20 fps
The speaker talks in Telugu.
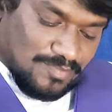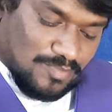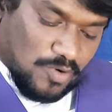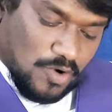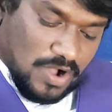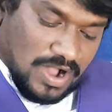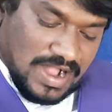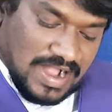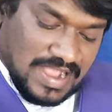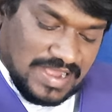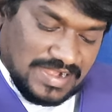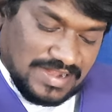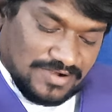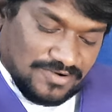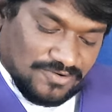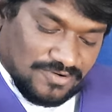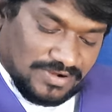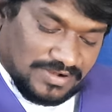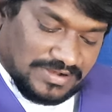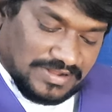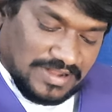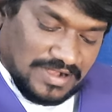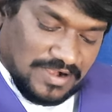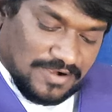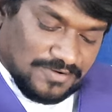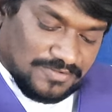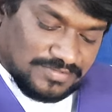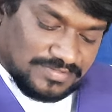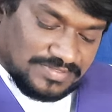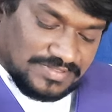పొంగని
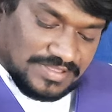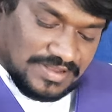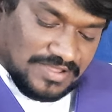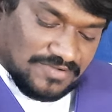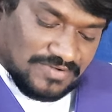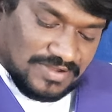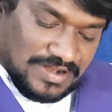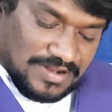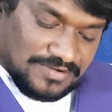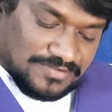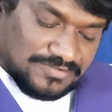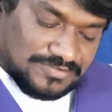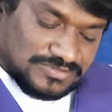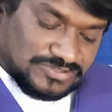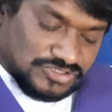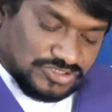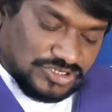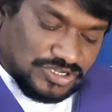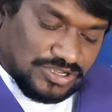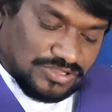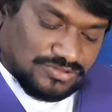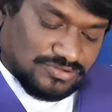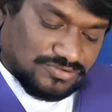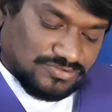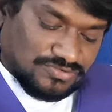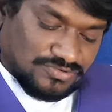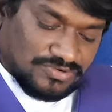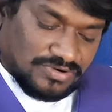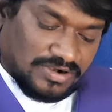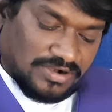రొట్టెలను తినవలెను చేదు
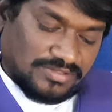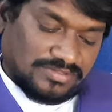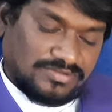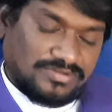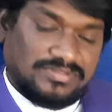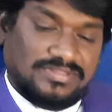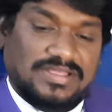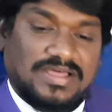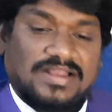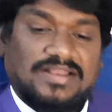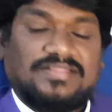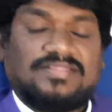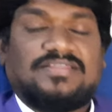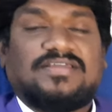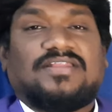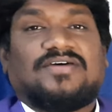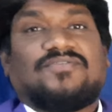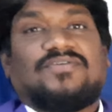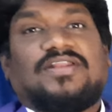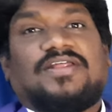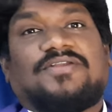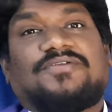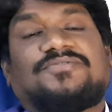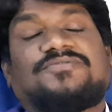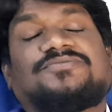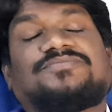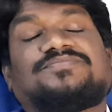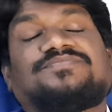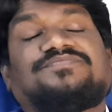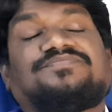కూరలతో దాన్ని
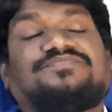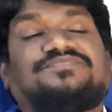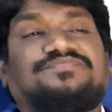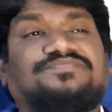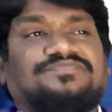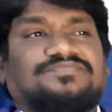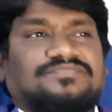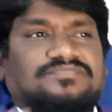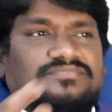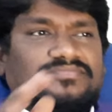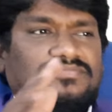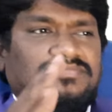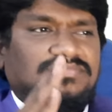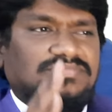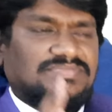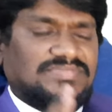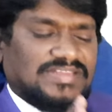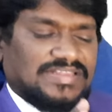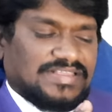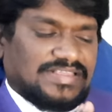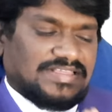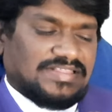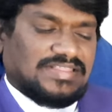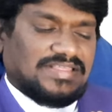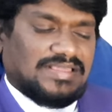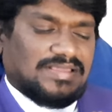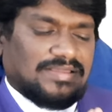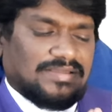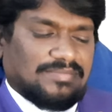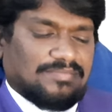తినవలెను
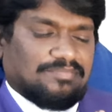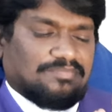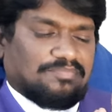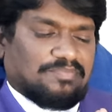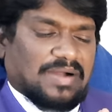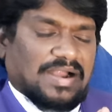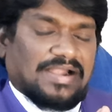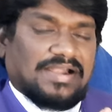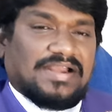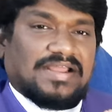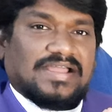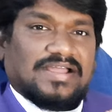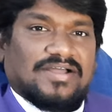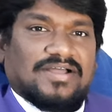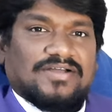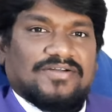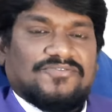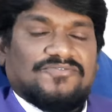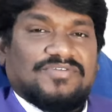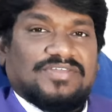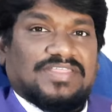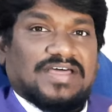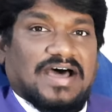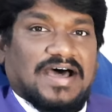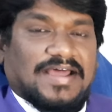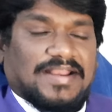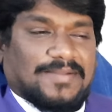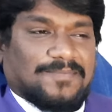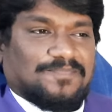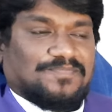ఇది పండగ
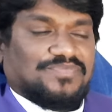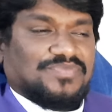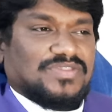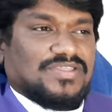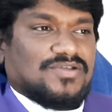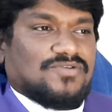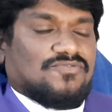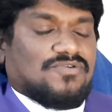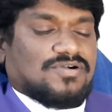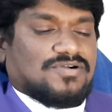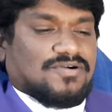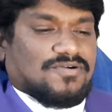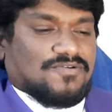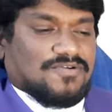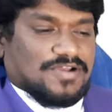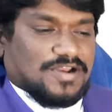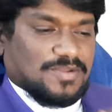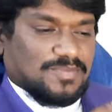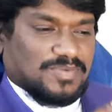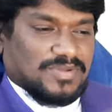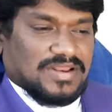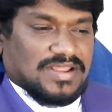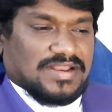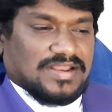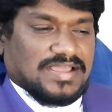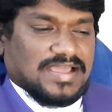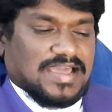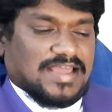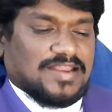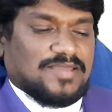విధానం ఒక
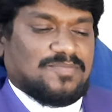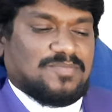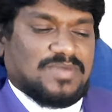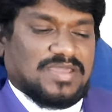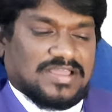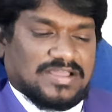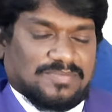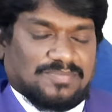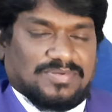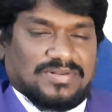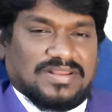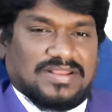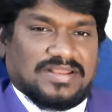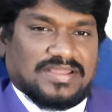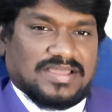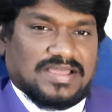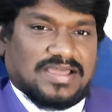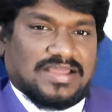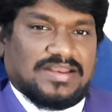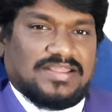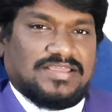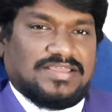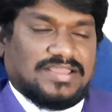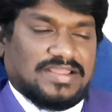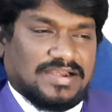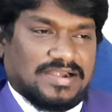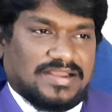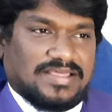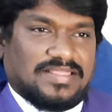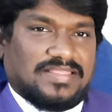గొర్రెపిల్లను కానీ మేకపిల్లను కానీ
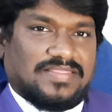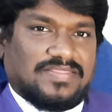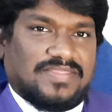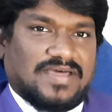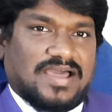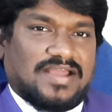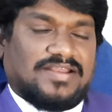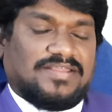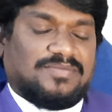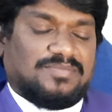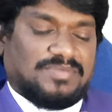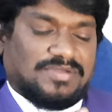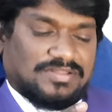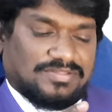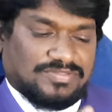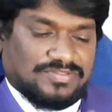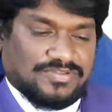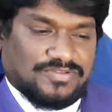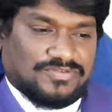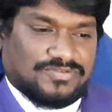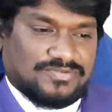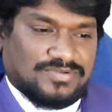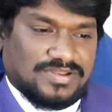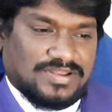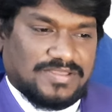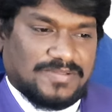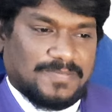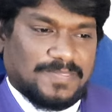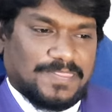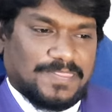ఏడాది దాన్ని మీరు తీసుకొని